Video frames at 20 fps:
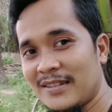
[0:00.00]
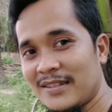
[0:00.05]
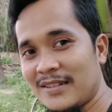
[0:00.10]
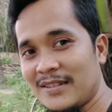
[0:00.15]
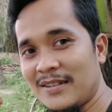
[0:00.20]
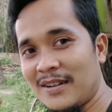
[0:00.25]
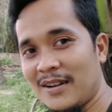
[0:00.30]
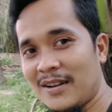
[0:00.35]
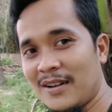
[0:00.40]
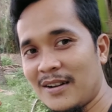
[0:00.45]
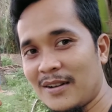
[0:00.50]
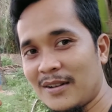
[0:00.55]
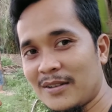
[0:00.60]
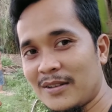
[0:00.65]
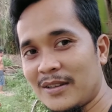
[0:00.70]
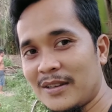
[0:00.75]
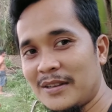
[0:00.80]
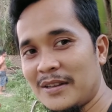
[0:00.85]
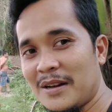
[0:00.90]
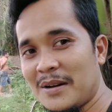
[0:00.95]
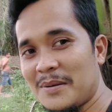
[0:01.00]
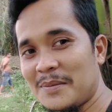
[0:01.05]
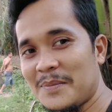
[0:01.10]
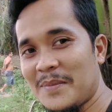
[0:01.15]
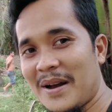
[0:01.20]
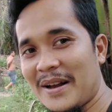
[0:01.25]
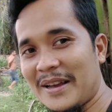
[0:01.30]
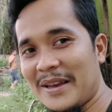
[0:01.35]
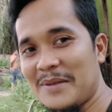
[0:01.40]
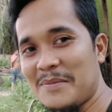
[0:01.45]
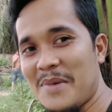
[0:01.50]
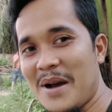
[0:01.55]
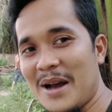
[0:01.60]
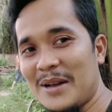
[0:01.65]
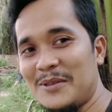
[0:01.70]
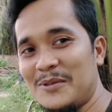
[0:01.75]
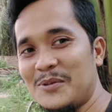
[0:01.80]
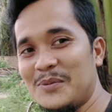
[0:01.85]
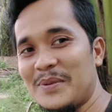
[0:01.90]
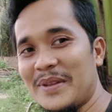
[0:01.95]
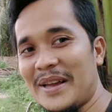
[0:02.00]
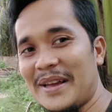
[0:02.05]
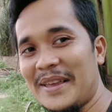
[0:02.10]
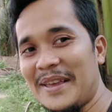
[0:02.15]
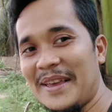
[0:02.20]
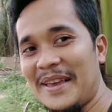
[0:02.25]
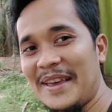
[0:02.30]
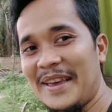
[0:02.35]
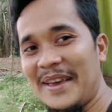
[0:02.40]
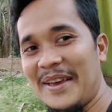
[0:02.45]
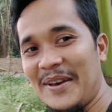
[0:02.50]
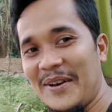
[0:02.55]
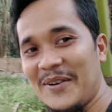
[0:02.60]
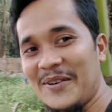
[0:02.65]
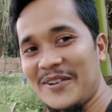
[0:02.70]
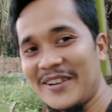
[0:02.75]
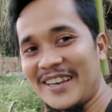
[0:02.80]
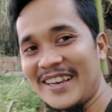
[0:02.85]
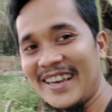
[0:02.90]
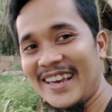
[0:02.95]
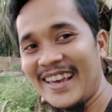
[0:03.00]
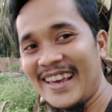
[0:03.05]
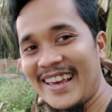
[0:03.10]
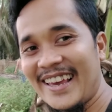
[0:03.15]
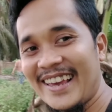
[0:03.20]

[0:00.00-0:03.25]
sedang tidak memakai baju lah oke okay.